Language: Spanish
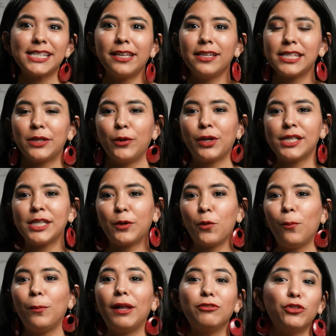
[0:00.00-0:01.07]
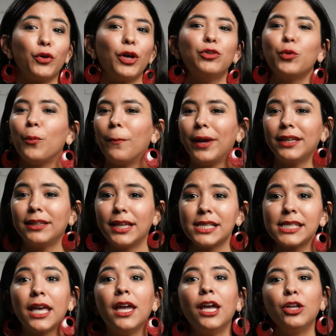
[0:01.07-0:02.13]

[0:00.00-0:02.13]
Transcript: te deseo que se cumplan todas tus metas,